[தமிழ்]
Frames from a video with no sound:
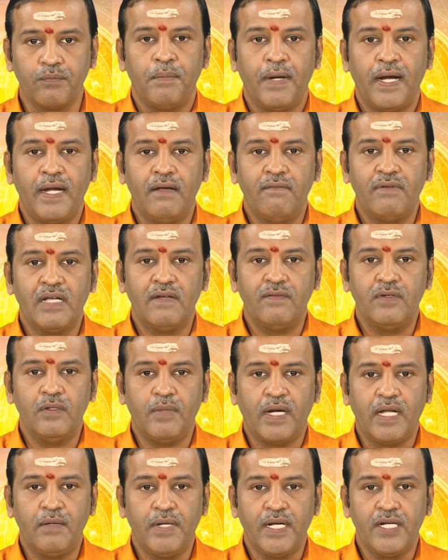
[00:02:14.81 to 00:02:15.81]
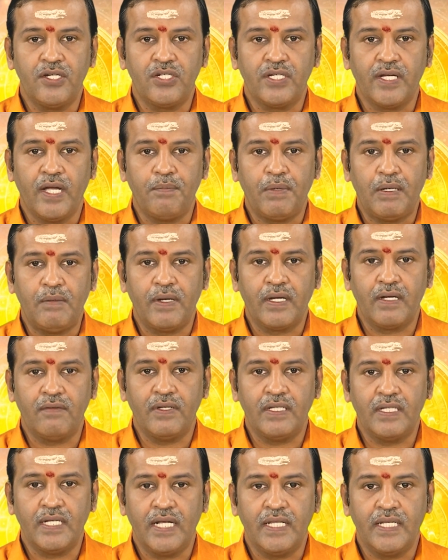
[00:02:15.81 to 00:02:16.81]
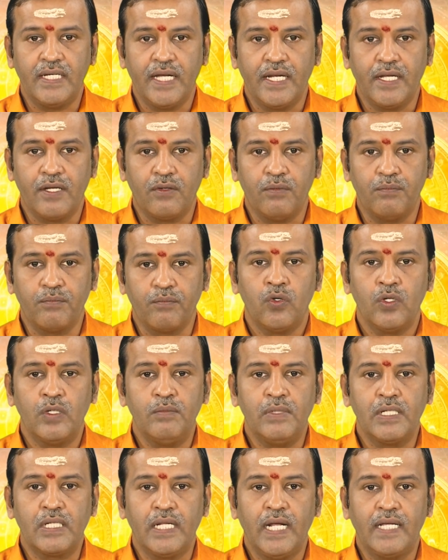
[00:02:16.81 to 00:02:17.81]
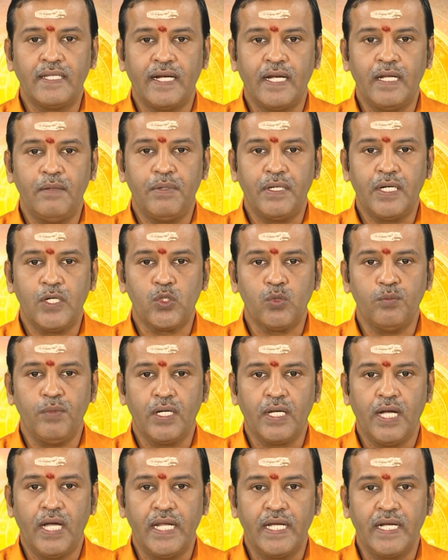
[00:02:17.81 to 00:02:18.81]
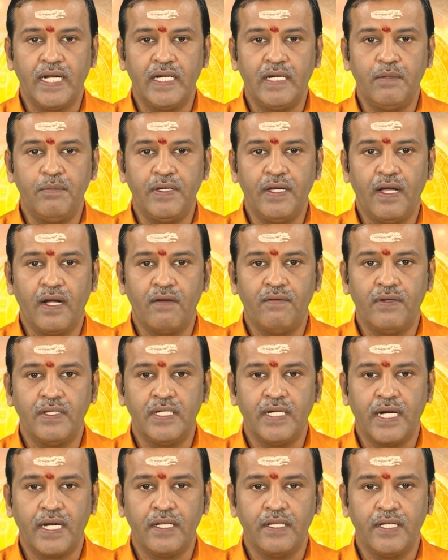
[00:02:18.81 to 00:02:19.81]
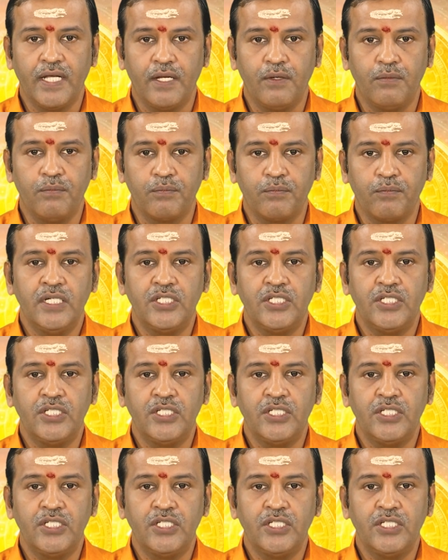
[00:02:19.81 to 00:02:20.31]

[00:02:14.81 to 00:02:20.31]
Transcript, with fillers: பணவரவு மனமகிழ்ச்சியை பல மடங்கு வந்து அதிகரிக்கும் குடும்பத்திலே தடைப்பட்ட சுப காரியங்கள் இனிமையாக வந்து நடந்தேறும்